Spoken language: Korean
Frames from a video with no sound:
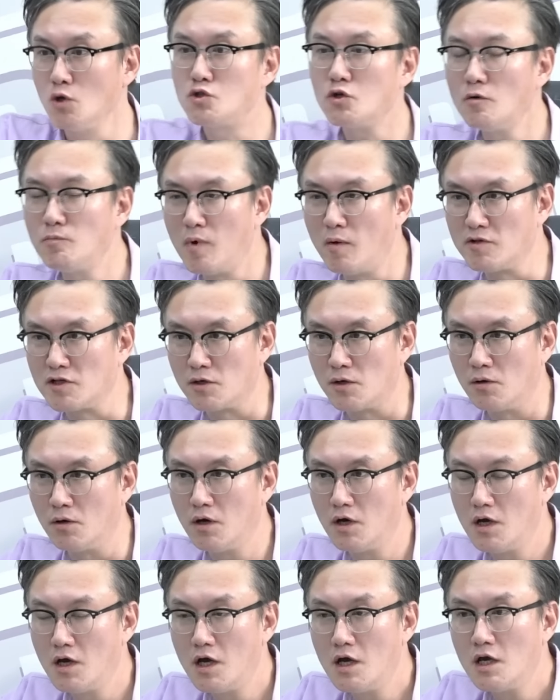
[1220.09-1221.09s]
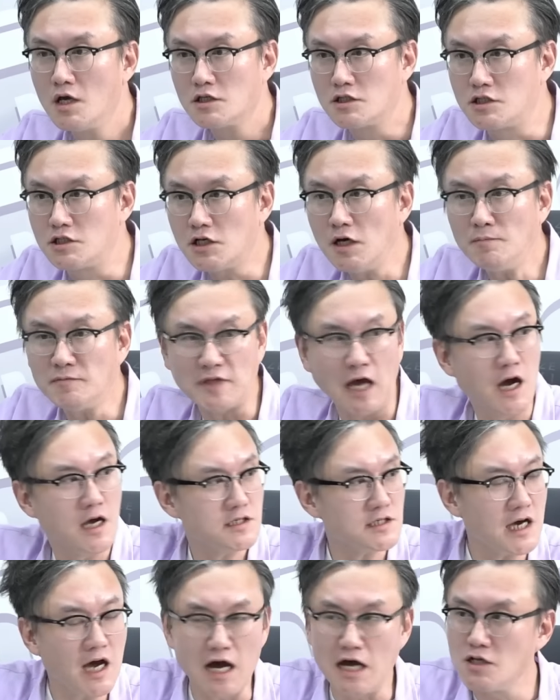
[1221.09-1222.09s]
권총 뽑아내려요 어. 지금
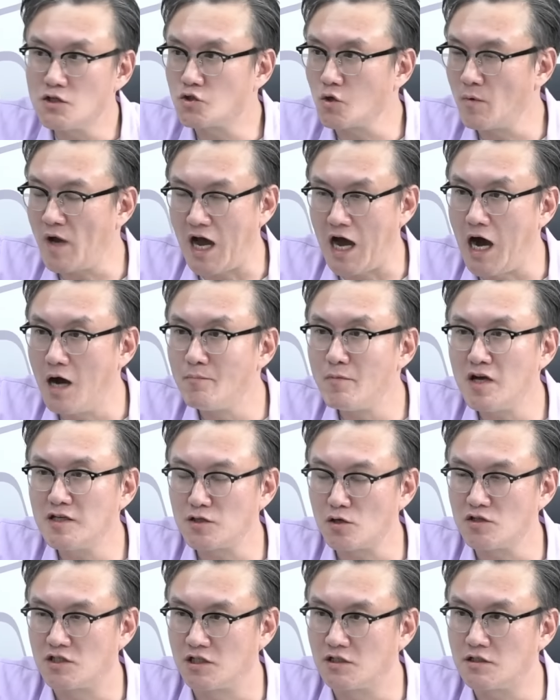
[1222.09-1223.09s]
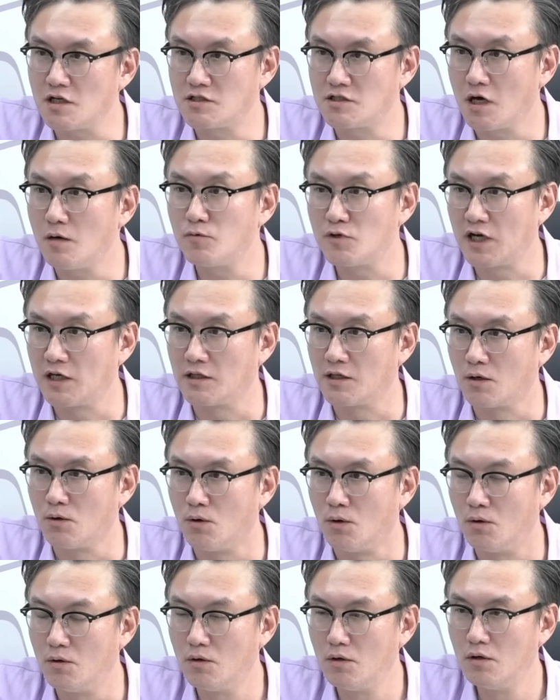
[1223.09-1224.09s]
당장 안 쏘면 항명죄로 직접
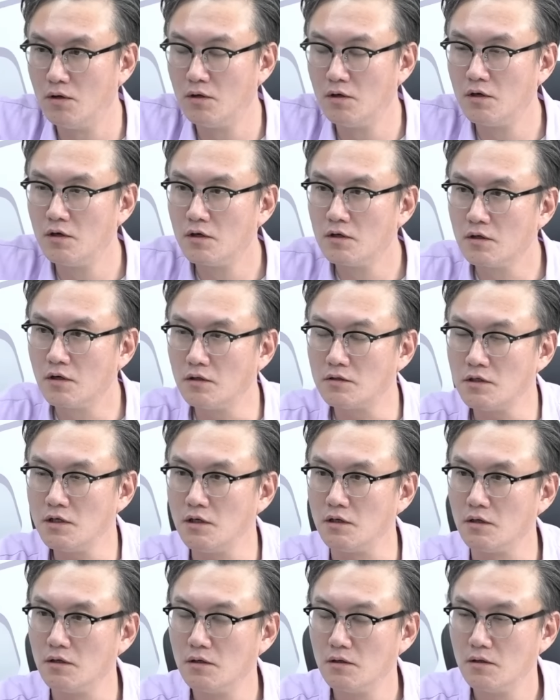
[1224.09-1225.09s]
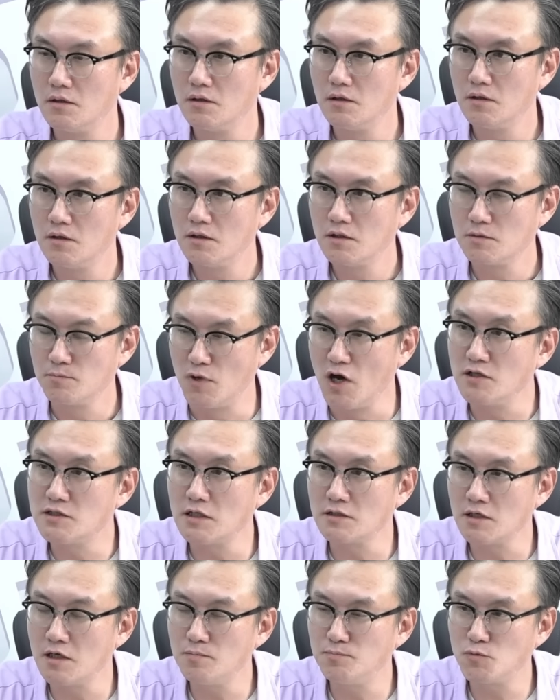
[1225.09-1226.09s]
처분하겠다고. 어. 그랬더니
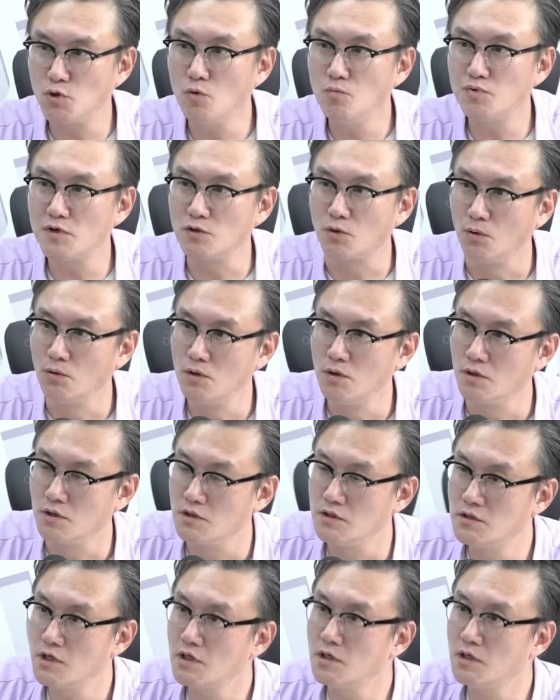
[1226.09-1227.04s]
병사들이 총불을 돌려. 이